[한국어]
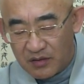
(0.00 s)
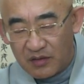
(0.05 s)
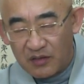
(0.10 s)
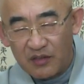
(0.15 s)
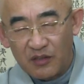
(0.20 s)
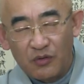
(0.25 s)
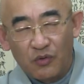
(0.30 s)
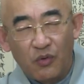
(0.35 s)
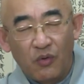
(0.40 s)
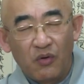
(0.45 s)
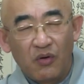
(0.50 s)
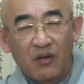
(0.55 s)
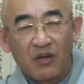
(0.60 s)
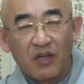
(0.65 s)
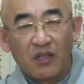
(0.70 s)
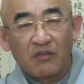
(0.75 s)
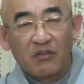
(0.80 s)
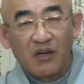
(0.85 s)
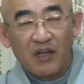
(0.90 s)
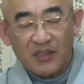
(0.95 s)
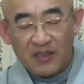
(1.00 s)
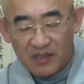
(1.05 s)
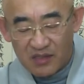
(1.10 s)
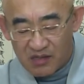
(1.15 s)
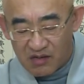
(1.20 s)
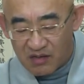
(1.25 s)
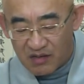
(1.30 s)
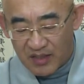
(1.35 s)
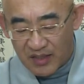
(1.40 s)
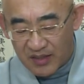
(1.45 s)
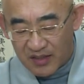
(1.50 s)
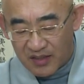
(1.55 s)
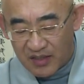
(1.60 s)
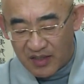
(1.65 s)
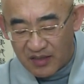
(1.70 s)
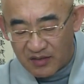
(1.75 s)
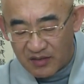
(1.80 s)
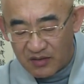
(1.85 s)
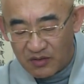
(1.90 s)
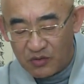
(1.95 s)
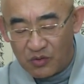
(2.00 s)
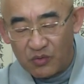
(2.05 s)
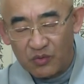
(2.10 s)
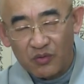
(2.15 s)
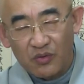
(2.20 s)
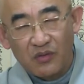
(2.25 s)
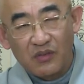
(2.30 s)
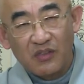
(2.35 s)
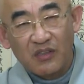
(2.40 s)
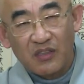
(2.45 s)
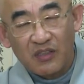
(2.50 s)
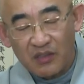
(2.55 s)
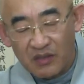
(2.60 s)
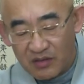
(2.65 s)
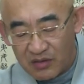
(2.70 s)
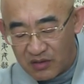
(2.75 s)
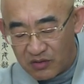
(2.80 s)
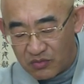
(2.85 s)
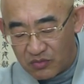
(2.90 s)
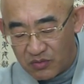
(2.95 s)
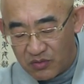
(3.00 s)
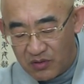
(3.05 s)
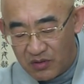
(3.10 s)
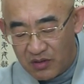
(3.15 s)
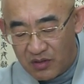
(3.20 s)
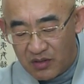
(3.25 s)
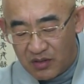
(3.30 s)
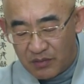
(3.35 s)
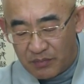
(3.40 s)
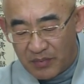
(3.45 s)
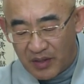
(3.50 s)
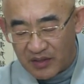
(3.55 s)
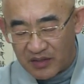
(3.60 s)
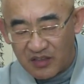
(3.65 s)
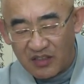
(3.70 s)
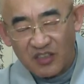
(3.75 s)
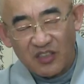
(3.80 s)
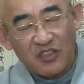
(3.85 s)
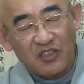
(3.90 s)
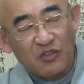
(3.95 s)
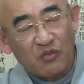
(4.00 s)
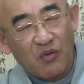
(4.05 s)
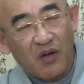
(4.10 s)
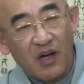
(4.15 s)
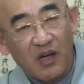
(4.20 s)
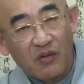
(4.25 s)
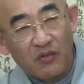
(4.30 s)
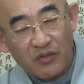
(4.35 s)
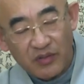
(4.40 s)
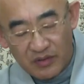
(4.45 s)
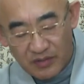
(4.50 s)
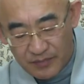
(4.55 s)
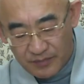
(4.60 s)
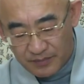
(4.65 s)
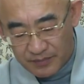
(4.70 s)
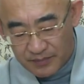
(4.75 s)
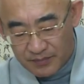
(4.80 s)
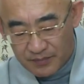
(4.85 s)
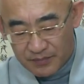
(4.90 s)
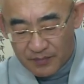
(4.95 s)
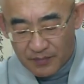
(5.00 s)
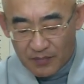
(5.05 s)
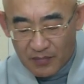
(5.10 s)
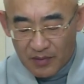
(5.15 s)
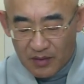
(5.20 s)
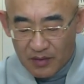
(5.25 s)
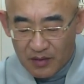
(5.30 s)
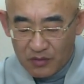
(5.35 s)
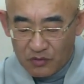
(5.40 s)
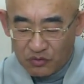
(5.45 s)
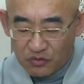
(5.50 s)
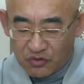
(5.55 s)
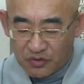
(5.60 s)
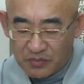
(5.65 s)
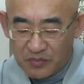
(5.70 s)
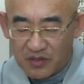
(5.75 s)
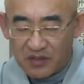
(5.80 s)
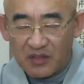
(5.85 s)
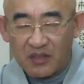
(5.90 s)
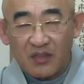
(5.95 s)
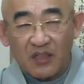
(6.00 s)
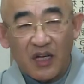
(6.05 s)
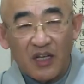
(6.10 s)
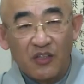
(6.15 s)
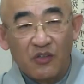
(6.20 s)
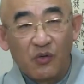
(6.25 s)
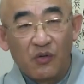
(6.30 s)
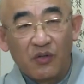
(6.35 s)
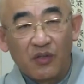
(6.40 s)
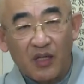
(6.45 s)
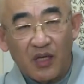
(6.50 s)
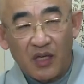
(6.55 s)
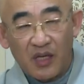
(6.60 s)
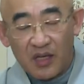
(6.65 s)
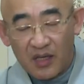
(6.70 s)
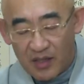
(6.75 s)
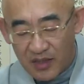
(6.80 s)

어디 놀러라도 가시는 것 같아서 용돈을 드렸는데도 받으시지도 않고 웃으면서 다녀올게